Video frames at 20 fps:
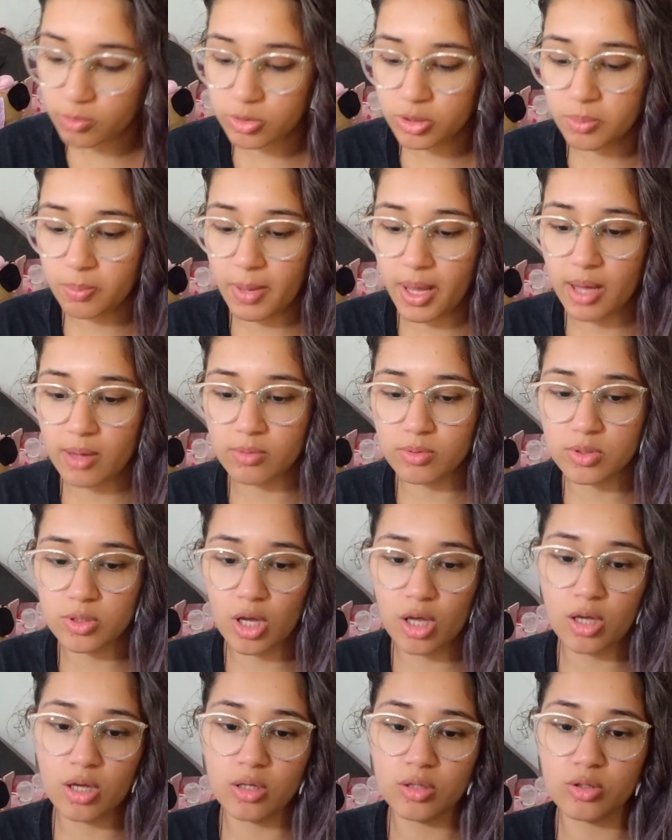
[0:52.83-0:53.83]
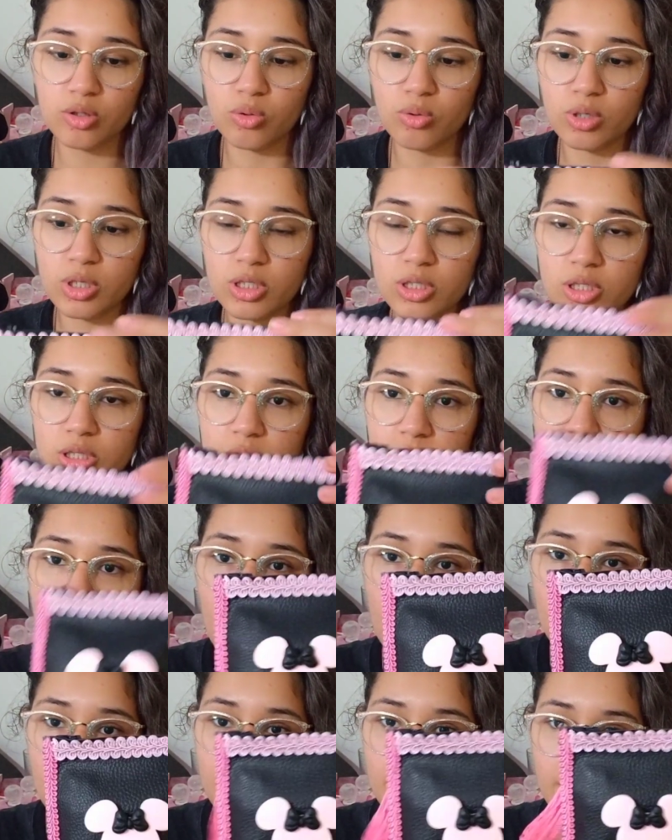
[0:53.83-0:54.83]
de mel, só dois,
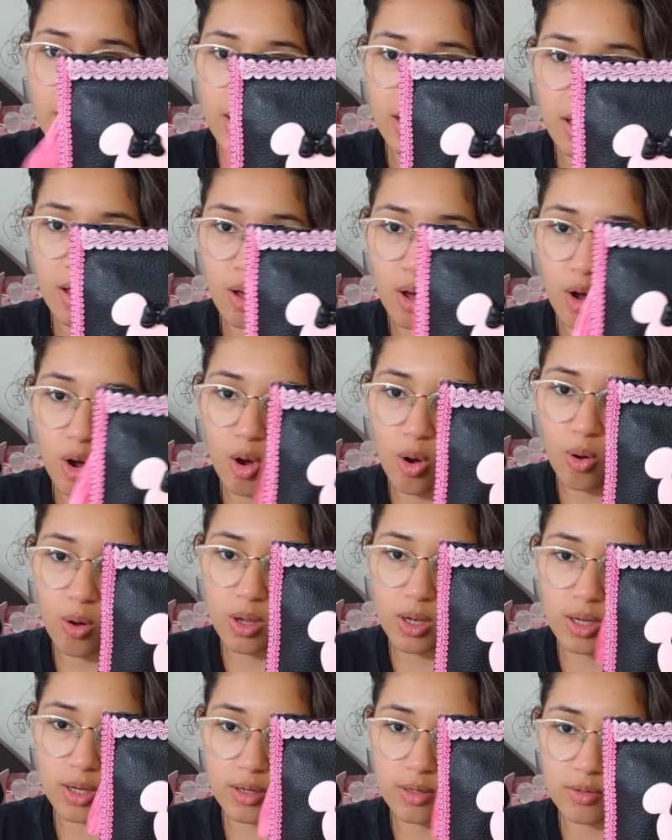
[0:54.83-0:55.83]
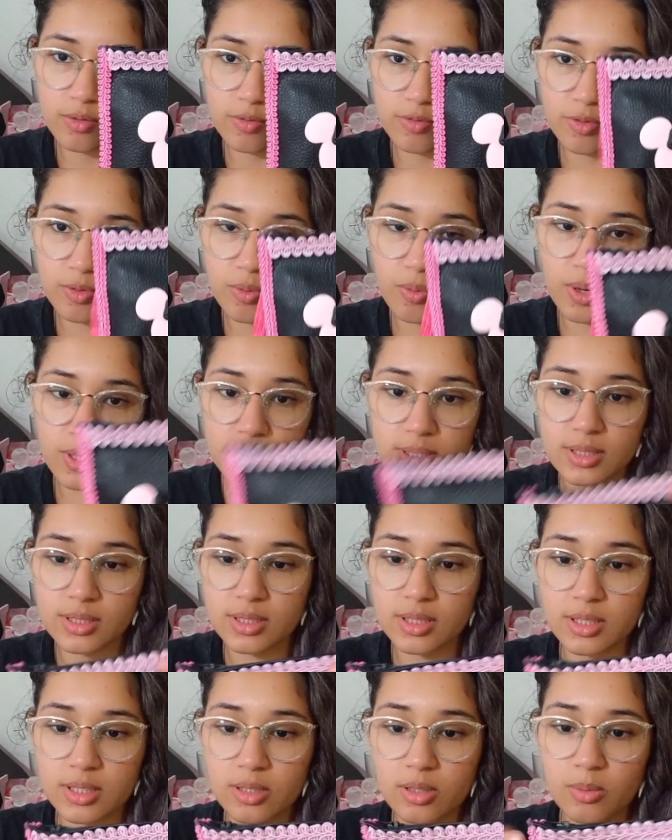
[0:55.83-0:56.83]
tá? Olha, ficou
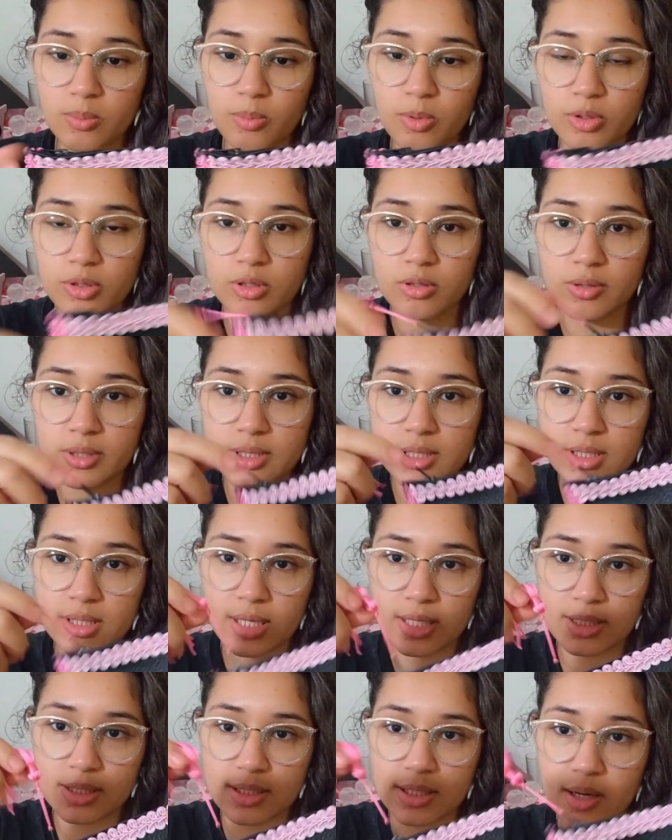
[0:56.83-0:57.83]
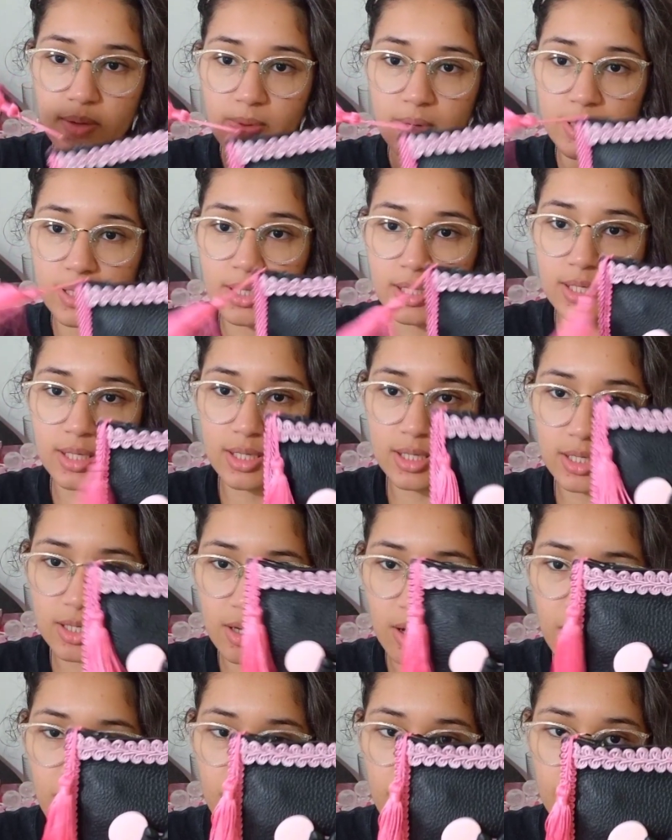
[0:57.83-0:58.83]
assim, botou esse tassel aqui,
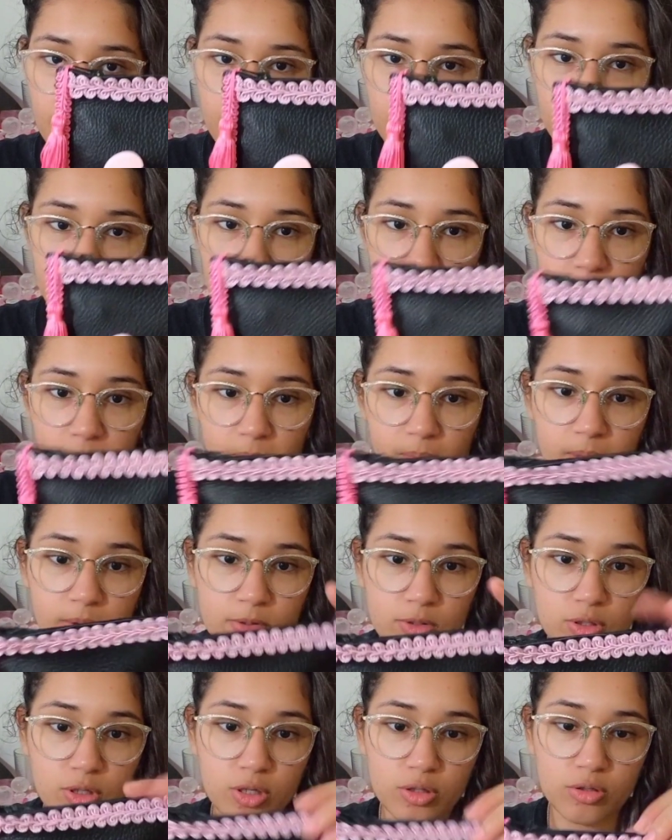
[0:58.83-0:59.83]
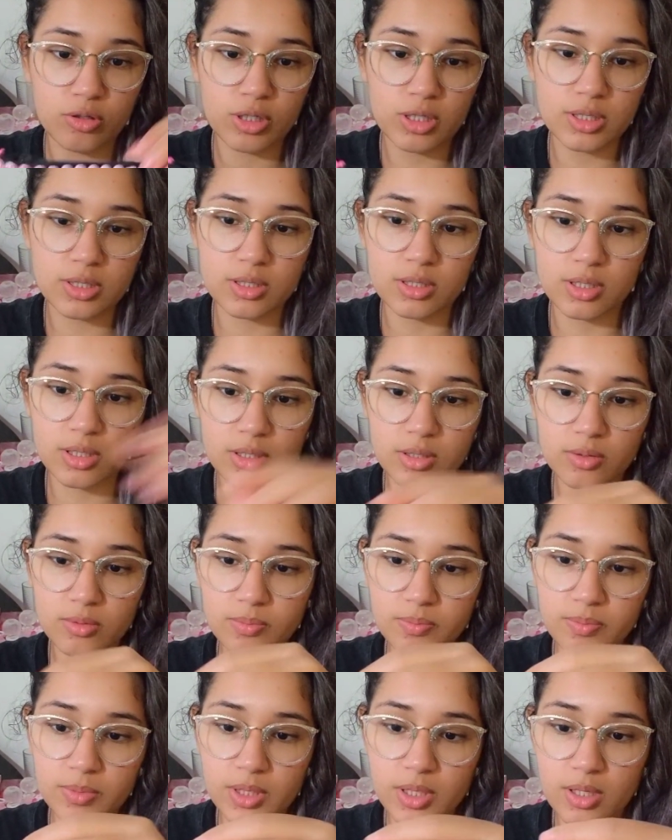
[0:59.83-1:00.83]
ó. Só
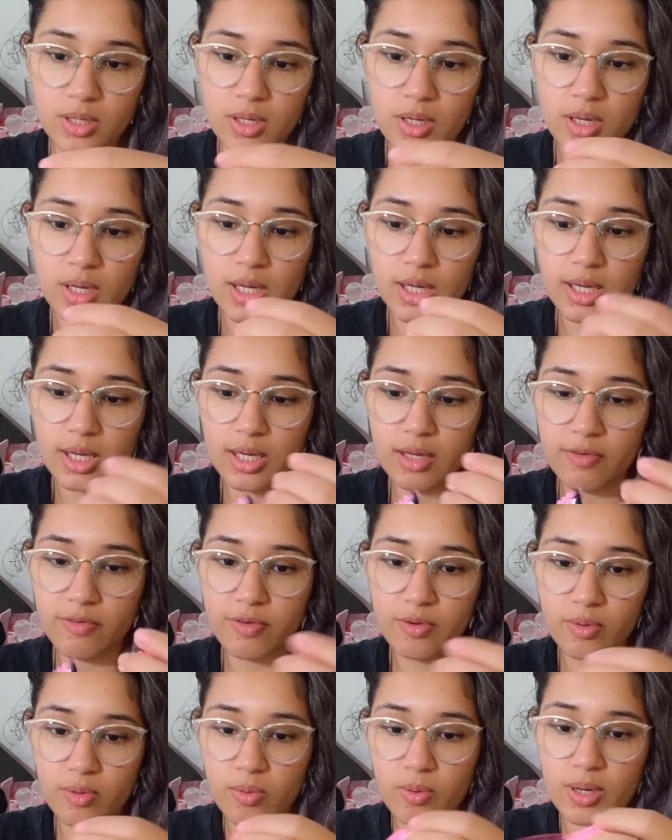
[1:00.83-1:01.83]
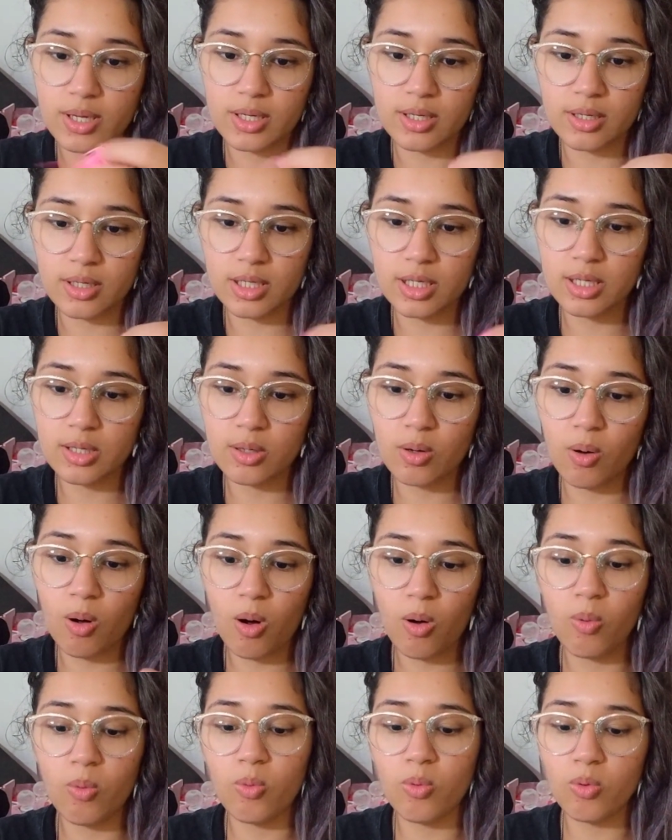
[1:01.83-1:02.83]
doisinho. E ficou aí
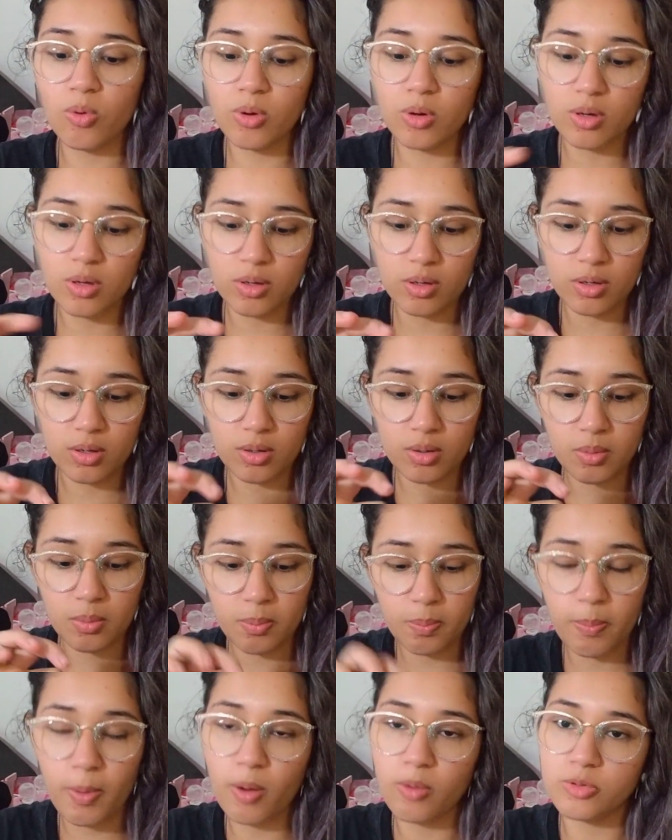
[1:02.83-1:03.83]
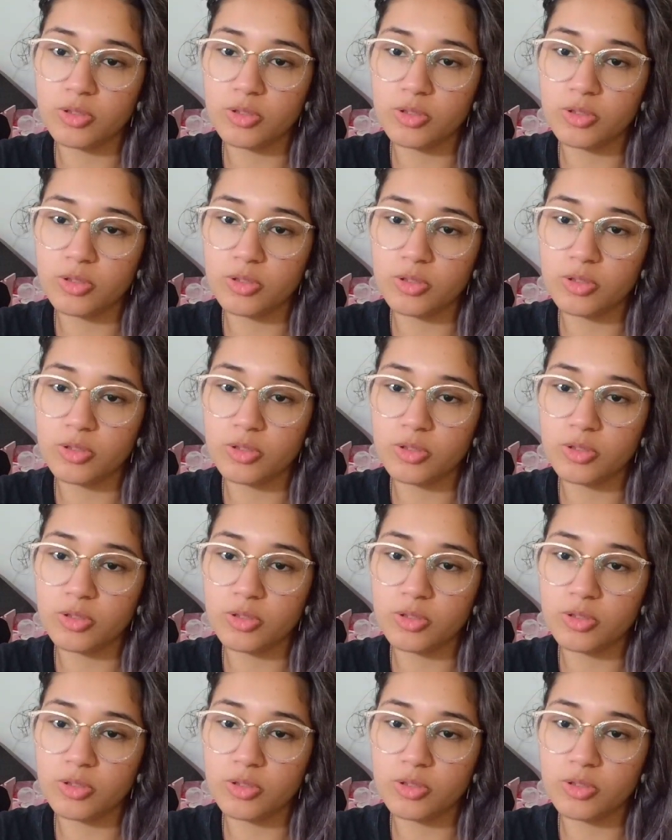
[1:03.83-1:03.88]
com o pão